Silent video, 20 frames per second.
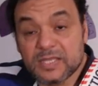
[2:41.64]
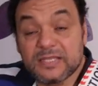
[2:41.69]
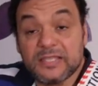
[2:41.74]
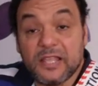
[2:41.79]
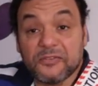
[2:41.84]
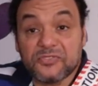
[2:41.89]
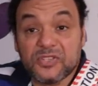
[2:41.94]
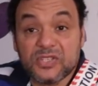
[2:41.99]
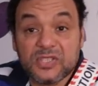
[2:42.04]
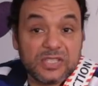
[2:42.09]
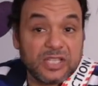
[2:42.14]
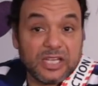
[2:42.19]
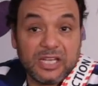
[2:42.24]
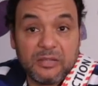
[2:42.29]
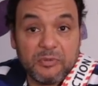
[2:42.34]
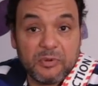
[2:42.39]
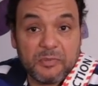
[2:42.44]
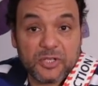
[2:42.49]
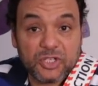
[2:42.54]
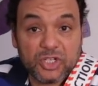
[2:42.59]
نفس
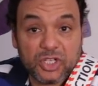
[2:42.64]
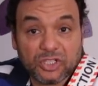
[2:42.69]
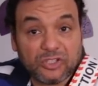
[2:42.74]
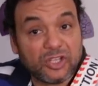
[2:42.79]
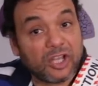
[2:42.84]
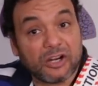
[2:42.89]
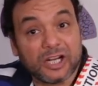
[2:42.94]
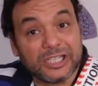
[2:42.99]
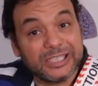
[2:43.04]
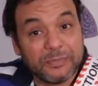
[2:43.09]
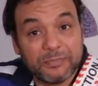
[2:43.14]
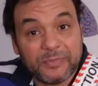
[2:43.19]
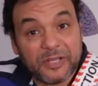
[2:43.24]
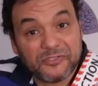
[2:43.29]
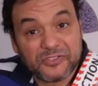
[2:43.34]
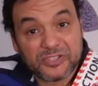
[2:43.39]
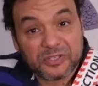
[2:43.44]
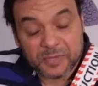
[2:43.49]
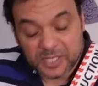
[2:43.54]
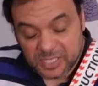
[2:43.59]
السلم الماجير اتحركت
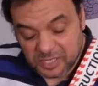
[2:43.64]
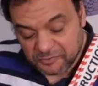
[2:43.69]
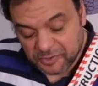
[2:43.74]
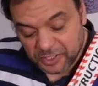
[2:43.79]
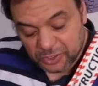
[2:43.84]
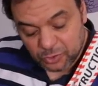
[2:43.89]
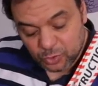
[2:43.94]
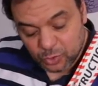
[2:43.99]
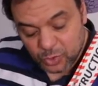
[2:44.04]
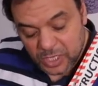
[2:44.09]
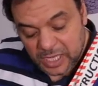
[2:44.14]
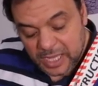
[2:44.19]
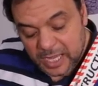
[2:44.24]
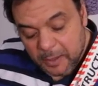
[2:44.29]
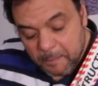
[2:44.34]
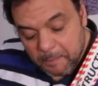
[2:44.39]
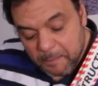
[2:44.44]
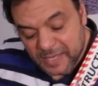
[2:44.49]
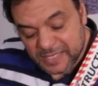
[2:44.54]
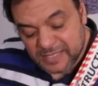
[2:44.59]
بنفس مسافاته
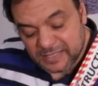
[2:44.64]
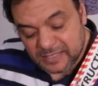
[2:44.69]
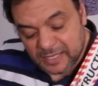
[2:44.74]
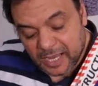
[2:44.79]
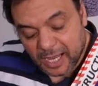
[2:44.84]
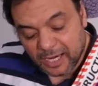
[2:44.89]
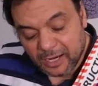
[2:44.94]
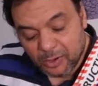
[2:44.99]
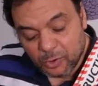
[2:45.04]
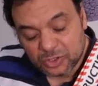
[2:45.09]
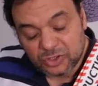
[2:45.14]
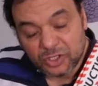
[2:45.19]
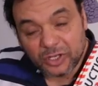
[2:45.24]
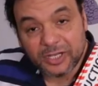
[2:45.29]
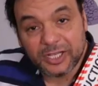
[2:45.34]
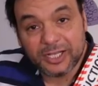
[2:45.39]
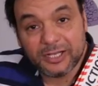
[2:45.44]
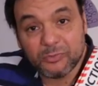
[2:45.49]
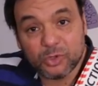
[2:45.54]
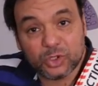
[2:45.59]
بس على
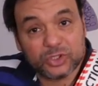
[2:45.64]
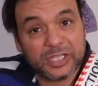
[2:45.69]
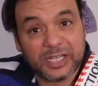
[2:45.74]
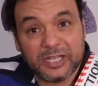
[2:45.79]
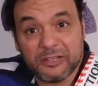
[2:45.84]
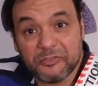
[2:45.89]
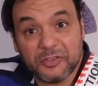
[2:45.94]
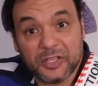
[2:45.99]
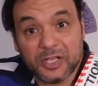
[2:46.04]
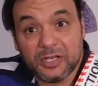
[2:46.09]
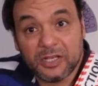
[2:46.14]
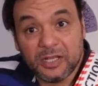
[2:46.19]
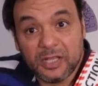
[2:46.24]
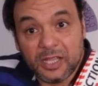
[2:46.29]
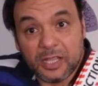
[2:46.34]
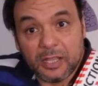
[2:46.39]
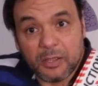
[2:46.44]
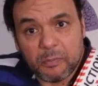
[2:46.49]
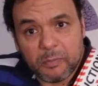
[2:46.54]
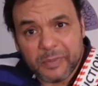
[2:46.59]
وترين مختلفين
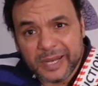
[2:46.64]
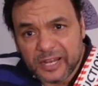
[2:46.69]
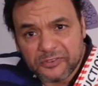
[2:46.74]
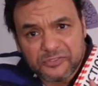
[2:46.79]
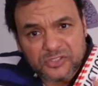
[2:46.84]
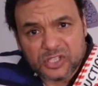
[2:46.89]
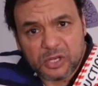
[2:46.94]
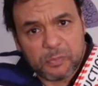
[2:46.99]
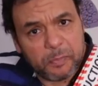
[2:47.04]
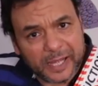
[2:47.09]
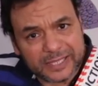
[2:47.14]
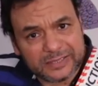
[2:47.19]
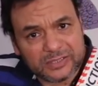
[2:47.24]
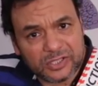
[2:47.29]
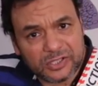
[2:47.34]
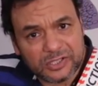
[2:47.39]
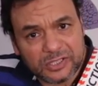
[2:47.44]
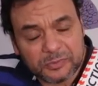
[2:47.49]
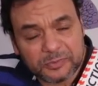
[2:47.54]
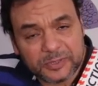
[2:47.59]
بنفس
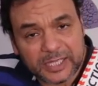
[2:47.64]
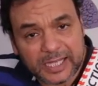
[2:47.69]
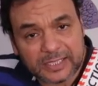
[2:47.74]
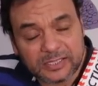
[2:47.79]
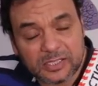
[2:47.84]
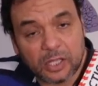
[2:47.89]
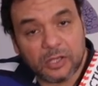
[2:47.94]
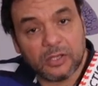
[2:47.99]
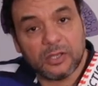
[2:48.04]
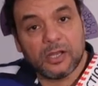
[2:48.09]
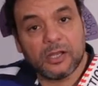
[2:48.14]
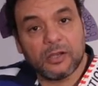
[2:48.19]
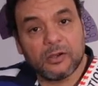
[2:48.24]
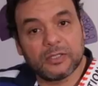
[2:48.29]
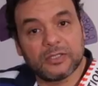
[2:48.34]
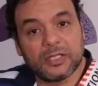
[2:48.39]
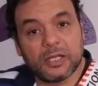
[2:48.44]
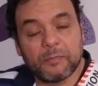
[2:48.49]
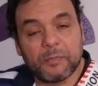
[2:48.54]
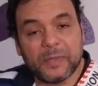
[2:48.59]
الباترن بتاعتي الله
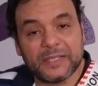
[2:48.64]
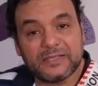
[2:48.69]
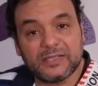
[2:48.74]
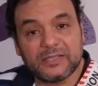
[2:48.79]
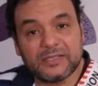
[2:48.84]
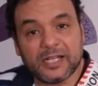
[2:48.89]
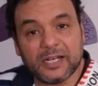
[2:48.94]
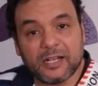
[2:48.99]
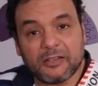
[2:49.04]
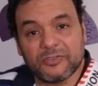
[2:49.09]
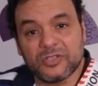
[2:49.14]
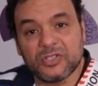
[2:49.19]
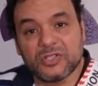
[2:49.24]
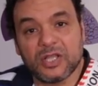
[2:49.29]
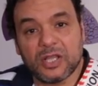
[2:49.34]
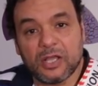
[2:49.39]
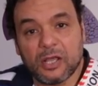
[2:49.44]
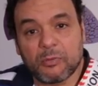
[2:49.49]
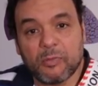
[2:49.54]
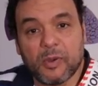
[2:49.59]
ده الباترن ده انا
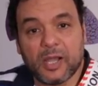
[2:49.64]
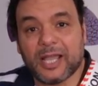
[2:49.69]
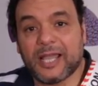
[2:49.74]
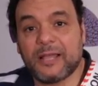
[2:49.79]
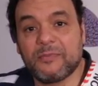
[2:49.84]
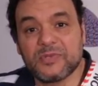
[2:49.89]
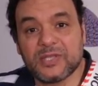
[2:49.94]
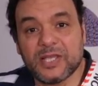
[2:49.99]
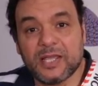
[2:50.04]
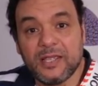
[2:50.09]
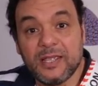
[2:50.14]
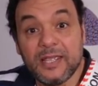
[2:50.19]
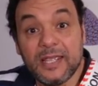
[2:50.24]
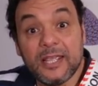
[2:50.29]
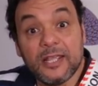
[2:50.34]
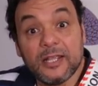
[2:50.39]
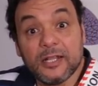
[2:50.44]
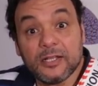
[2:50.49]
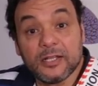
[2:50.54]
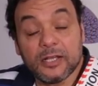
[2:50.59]
حفظنا اربعه خمسه
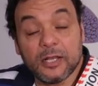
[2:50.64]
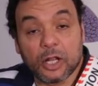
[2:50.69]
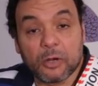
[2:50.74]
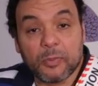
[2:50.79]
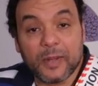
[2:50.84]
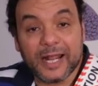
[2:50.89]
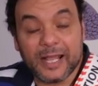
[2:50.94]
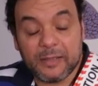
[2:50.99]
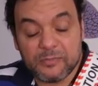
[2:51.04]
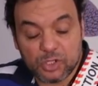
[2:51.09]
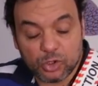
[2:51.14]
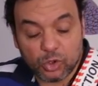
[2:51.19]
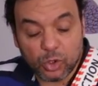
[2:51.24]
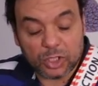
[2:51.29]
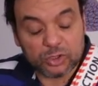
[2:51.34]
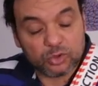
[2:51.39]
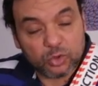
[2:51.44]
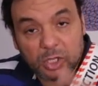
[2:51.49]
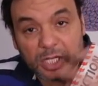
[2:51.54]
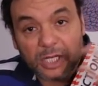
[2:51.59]
الأربعة خمسة دول
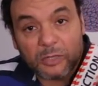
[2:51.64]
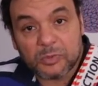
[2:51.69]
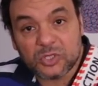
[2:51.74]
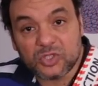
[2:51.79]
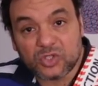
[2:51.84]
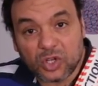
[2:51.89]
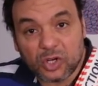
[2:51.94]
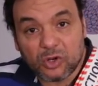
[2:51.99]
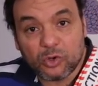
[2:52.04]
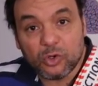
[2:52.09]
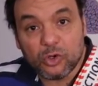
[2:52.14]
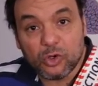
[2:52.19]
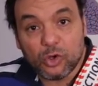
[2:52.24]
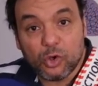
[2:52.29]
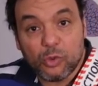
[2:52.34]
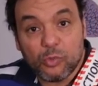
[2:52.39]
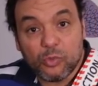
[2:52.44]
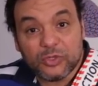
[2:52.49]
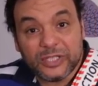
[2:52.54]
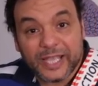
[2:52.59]
غطوا لك المسطرة
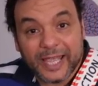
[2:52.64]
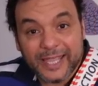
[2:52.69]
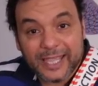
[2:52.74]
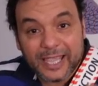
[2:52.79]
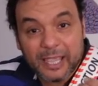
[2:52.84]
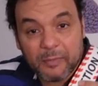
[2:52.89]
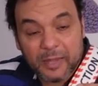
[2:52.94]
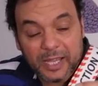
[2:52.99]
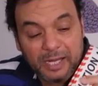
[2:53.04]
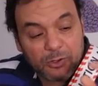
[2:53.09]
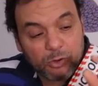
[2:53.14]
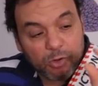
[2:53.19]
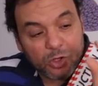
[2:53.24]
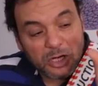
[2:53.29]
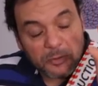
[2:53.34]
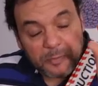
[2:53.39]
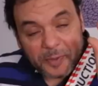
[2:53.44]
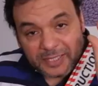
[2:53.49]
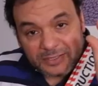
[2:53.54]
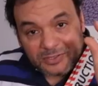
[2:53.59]
كلهم ده إيه كمان
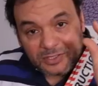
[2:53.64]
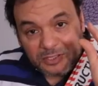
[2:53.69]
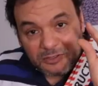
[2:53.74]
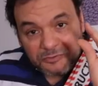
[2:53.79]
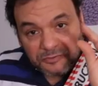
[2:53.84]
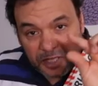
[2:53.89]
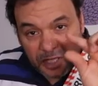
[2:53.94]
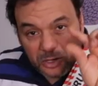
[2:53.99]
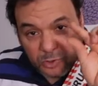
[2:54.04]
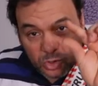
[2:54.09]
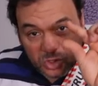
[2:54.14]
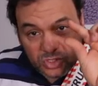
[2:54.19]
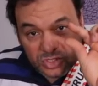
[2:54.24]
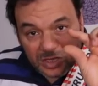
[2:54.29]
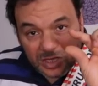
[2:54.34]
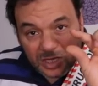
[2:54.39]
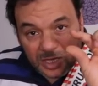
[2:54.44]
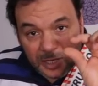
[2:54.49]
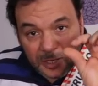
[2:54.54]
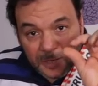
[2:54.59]
كل باترن فيها جزء